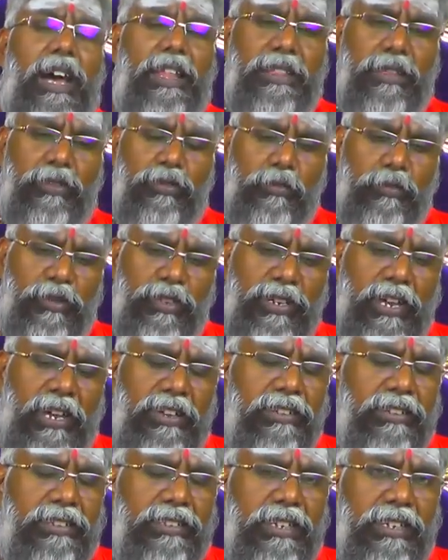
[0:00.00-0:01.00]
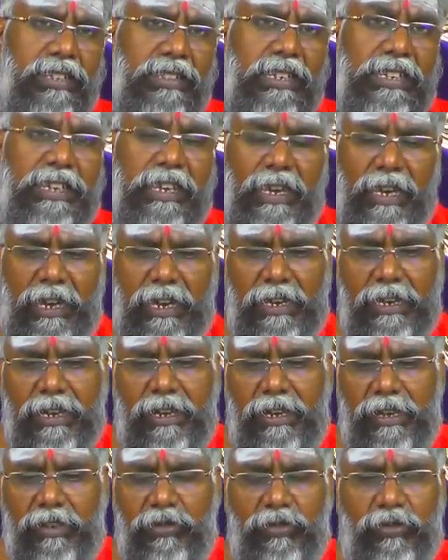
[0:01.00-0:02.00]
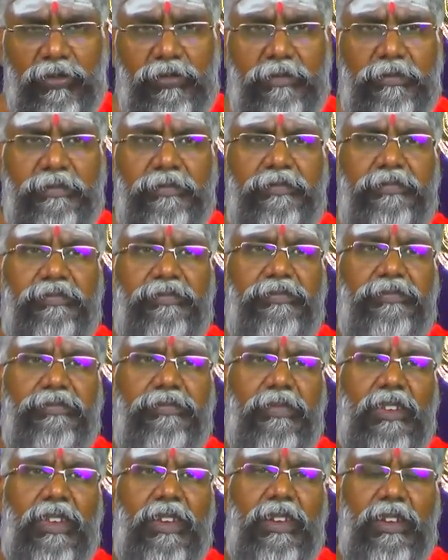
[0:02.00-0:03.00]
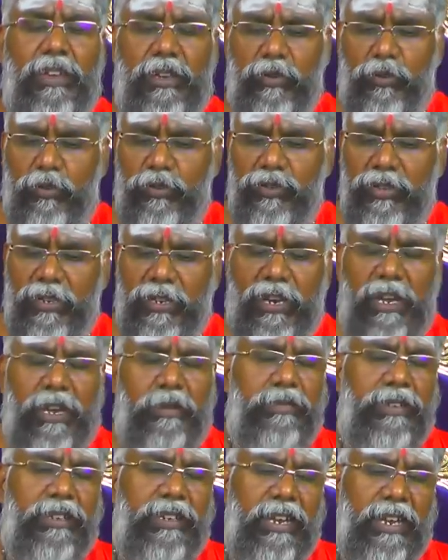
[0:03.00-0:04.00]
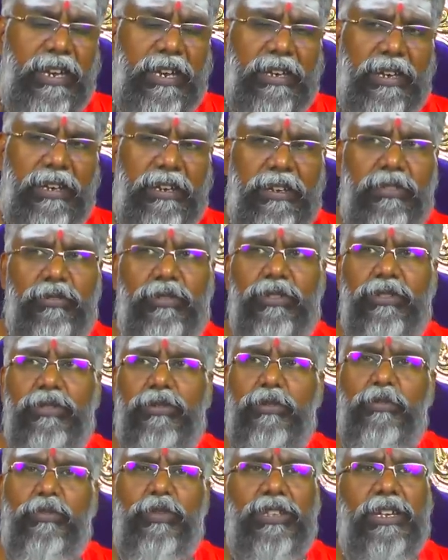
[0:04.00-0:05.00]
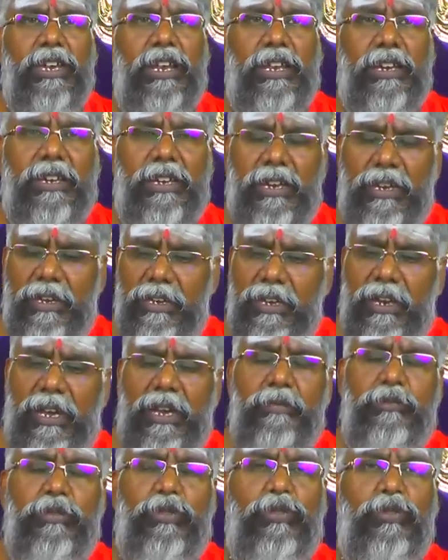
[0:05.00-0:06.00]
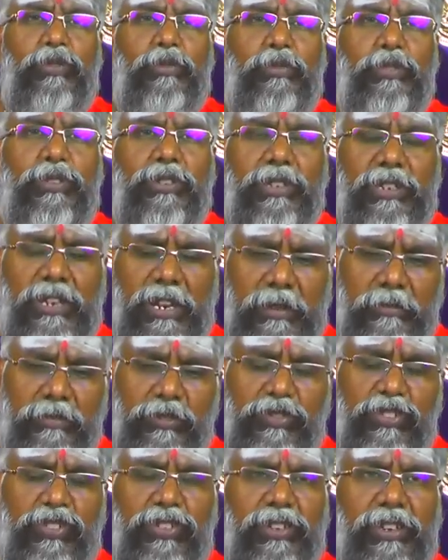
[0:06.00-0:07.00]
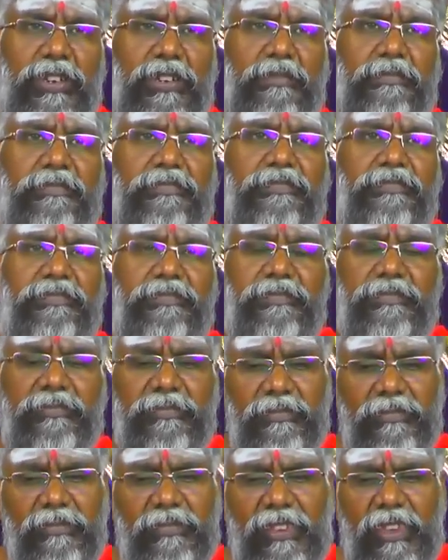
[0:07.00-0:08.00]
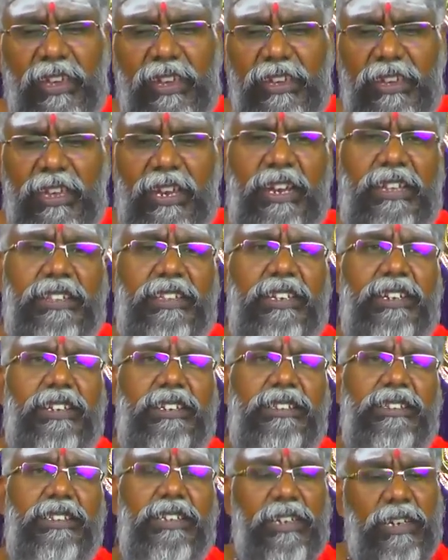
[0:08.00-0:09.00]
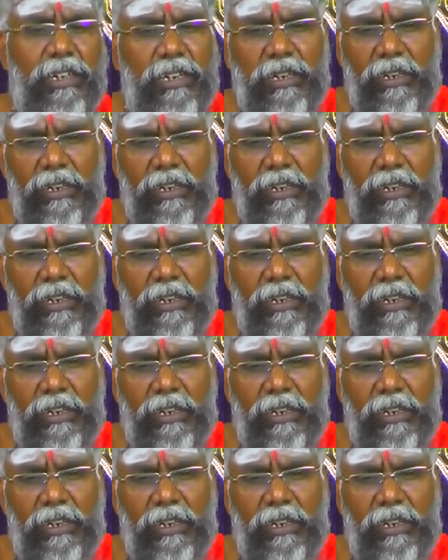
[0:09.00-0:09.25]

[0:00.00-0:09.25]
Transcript: அந்த ஒம்பது காயினோடு சேர்த்து ஏலக்காய் இருக்கணும் கொஞ்சம் கிராம்பு ஏலக்காய்னா ஒரு ஒம்பது ஏலக்காய் கிராம்பு ஒரு ஒம்பது கிராம்பு வச்சுக்கிங்க இது எல்லாத்தையும் எடுத்து